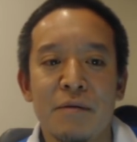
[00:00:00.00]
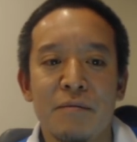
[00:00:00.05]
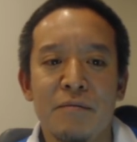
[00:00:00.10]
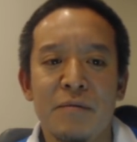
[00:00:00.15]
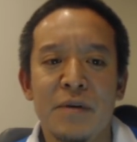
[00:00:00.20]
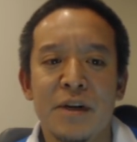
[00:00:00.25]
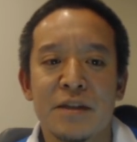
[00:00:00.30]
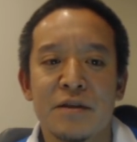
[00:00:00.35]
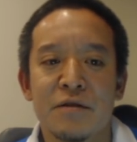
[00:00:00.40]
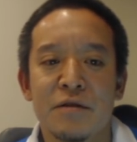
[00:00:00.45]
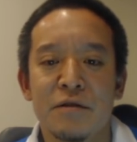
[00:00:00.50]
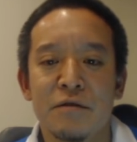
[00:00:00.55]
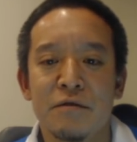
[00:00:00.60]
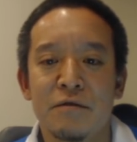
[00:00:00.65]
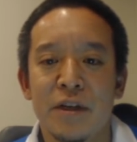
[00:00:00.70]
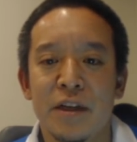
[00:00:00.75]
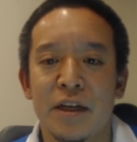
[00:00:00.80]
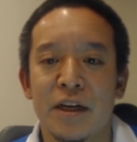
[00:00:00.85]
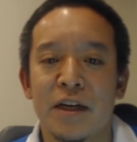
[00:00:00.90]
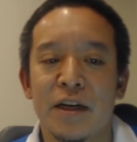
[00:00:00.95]
まあ、その
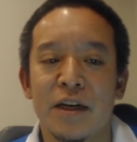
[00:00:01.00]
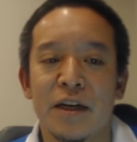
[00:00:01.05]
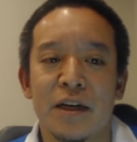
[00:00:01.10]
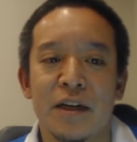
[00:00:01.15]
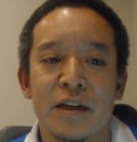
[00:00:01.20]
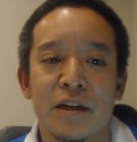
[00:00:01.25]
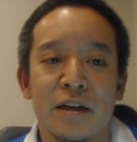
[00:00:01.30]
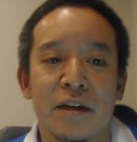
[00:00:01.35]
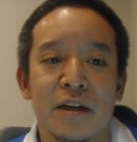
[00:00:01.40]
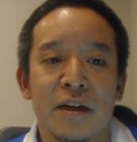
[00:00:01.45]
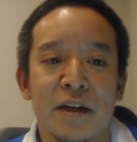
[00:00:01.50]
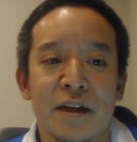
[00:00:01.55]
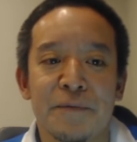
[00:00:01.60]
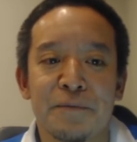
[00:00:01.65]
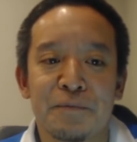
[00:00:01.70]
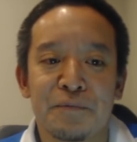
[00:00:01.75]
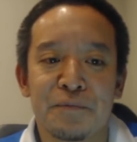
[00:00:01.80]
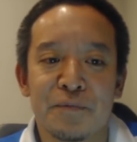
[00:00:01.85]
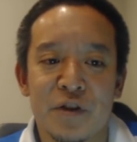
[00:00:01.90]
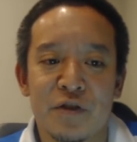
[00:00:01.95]
上でね
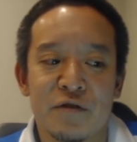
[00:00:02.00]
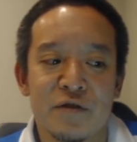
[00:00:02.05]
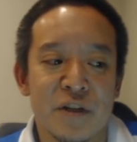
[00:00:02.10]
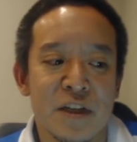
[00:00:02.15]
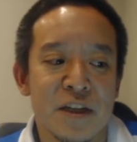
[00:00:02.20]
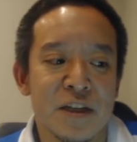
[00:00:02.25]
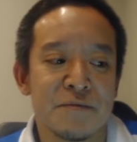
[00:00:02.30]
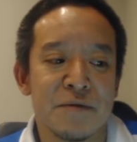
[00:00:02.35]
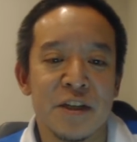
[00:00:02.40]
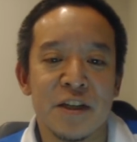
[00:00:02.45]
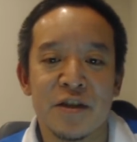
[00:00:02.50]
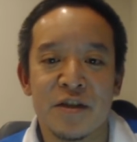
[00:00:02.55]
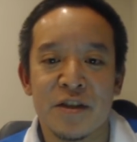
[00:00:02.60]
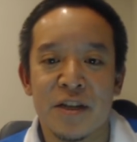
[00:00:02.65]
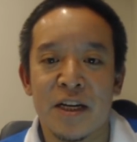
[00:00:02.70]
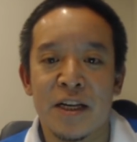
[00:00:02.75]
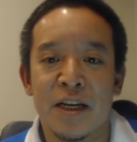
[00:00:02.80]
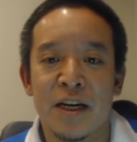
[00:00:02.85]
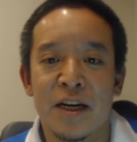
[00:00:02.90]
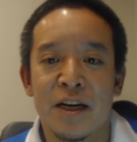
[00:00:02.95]
直接民主
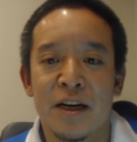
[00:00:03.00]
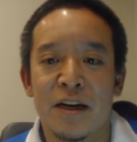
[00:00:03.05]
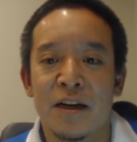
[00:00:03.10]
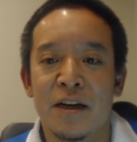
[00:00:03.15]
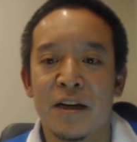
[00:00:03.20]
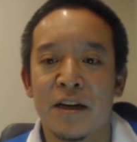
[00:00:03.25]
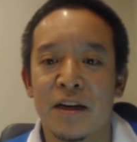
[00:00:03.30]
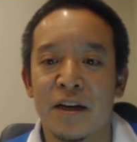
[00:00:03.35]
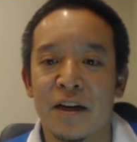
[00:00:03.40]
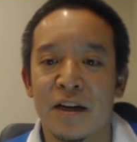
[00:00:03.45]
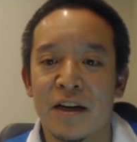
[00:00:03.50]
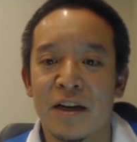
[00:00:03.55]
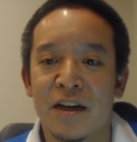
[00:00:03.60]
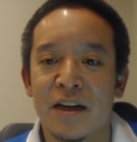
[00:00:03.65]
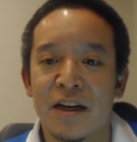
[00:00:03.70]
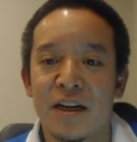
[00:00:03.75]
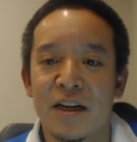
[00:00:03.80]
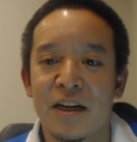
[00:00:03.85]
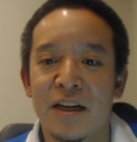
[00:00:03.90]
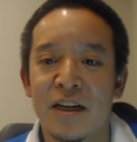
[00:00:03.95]
制で結果
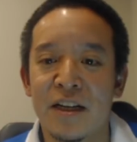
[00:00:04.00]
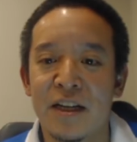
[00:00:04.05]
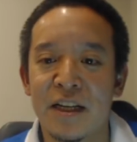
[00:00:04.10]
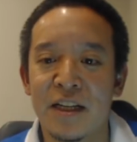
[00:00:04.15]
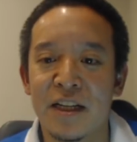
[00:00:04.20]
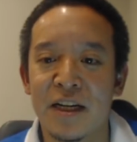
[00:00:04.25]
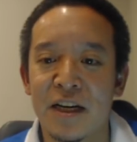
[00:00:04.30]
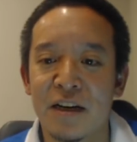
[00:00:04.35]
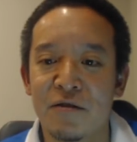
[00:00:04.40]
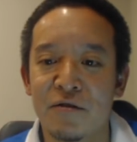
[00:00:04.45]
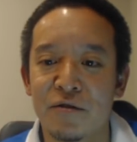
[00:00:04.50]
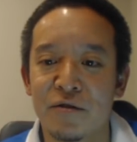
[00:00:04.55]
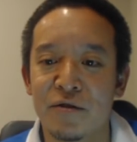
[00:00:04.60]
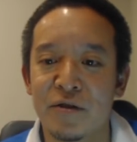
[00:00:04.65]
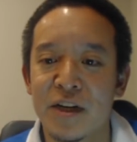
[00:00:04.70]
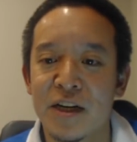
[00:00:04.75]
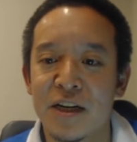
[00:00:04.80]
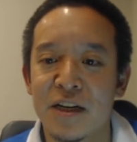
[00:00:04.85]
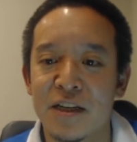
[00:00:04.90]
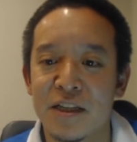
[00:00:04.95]
が出たこと
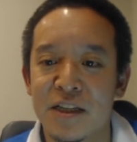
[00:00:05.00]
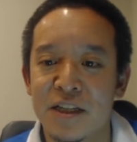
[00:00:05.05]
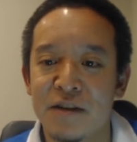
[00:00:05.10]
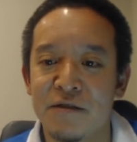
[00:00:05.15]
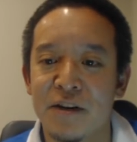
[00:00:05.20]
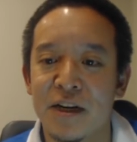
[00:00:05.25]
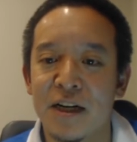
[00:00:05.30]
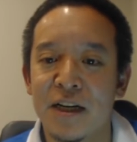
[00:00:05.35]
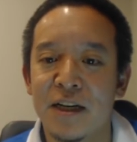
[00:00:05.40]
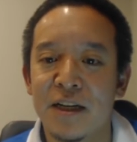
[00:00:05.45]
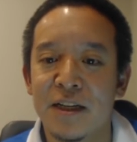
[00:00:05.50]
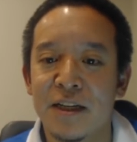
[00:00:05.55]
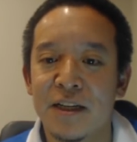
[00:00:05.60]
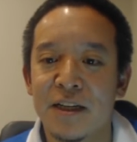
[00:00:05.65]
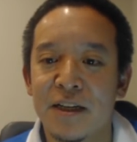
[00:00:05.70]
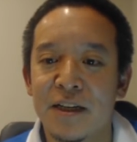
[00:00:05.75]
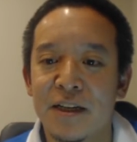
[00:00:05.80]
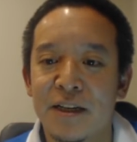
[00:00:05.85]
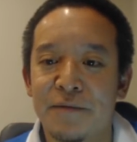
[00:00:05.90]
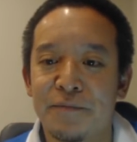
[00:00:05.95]
に関しては
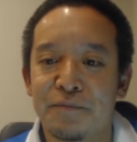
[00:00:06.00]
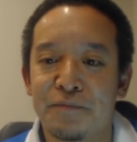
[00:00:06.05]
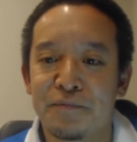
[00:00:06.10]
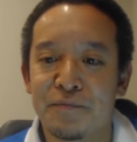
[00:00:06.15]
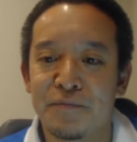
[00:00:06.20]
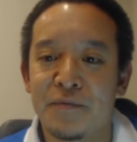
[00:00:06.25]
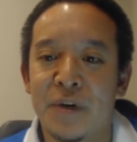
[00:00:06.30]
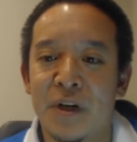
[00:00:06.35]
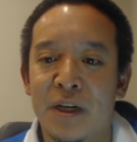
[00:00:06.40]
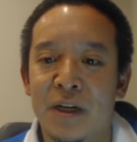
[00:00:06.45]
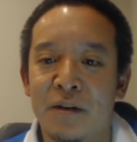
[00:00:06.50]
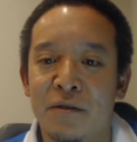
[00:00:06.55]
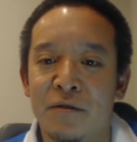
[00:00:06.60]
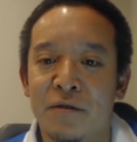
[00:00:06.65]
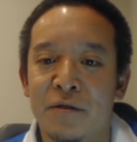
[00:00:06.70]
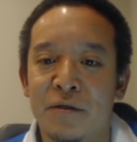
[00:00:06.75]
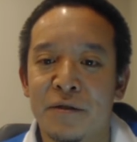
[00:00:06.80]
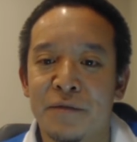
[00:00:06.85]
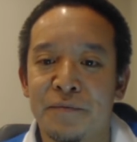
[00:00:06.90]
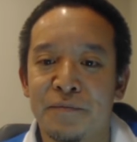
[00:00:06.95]
まああ
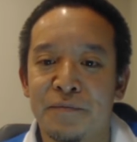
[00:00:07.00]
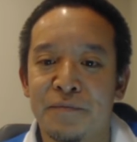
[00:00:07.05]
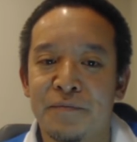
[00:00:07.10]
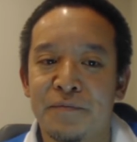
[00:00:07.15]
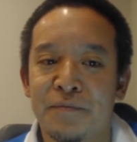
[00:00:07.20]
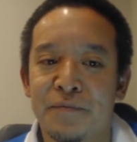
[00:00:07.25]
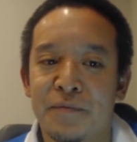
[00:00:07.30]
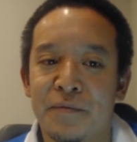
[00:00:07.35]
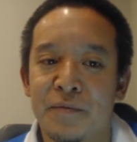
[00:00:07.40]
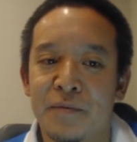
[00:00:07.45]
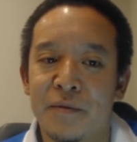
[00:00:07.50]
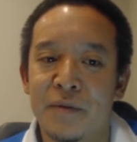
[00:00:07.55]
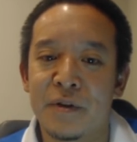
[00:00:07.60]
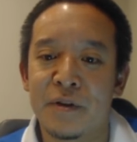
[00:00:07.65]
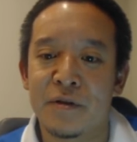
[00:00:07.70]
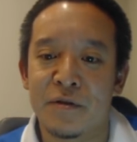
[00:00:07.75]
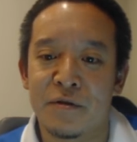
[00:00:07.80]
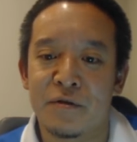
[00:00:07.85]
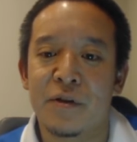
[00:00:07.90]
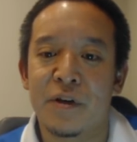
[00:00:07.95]
の
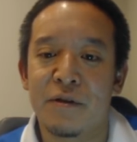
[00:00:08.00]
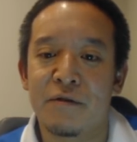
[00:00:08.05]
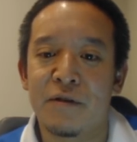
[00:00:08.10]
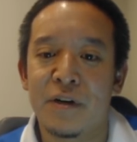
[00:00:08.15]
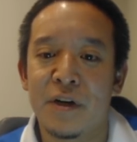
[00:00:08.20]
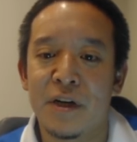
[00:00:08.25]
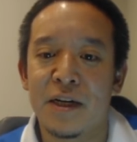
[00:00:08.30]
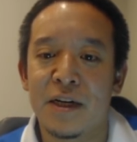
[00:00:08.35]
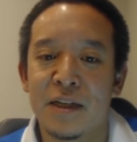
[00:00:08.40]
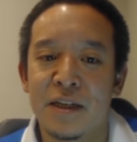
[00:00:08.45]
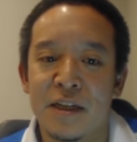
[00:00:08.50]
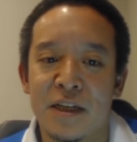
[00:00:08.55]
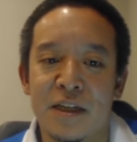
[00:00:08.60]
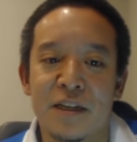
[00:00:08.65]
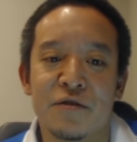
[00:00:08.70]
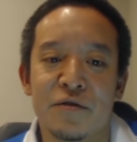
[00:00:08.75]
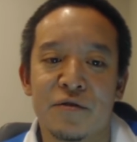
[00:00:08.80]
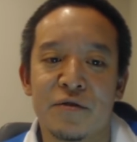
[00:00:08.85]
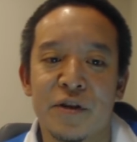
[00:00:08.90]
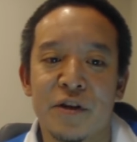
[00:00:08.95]
その辺はね
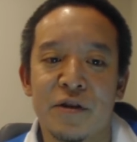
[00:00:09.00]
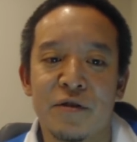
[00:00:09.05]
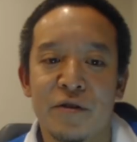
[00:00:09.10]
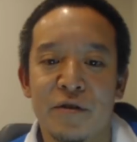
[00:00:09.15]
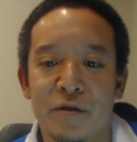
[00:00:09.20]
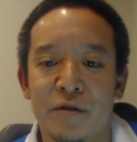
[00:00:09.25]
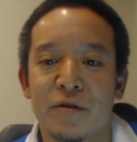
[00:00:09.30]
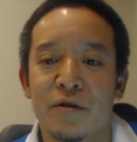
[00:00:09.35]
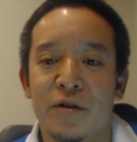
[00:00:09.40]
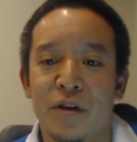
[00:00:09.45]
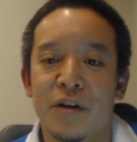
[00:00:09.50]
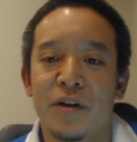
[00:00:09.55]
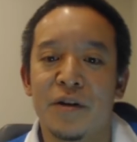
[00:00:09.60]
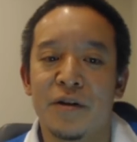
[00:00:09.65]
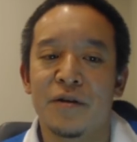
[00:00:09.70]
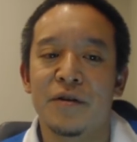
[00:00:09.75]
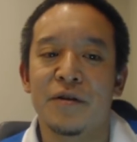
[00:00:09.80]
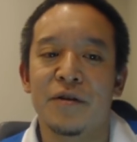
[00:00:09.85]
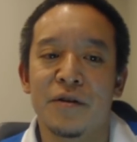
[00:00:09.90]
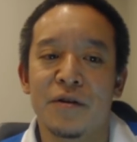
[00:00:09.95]
ちょっといろいろ
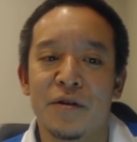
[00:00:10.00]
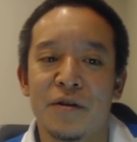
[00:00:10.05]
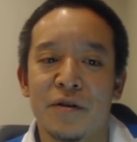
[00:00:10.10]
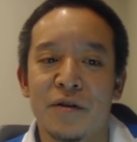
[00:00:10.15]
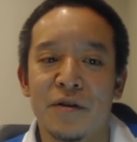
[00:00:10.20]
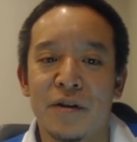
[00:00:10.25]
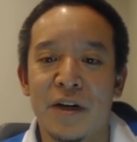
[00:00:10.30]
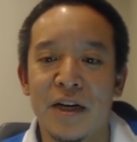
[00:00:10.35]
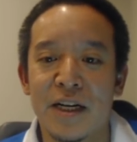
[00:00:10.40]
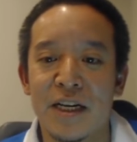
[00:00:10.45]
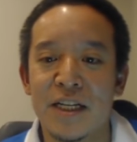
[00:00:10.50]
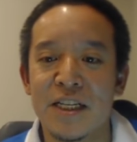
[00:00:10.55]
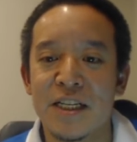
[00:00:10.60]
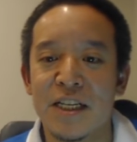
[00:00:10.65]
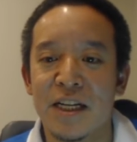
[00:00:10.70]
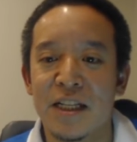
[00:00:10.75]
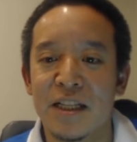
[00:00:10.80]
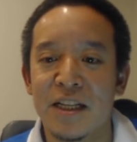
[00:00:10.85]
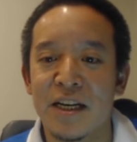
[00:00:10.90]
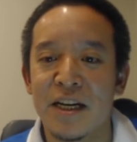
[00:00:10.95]
と話
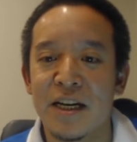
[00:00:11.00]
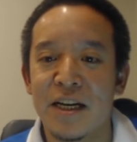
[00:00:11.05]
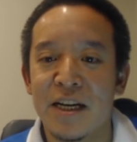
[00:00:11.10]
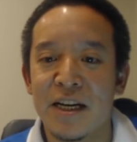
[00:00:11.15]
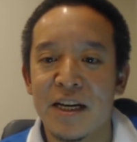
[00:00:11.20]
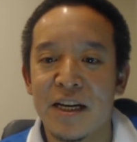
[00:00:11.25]
し合って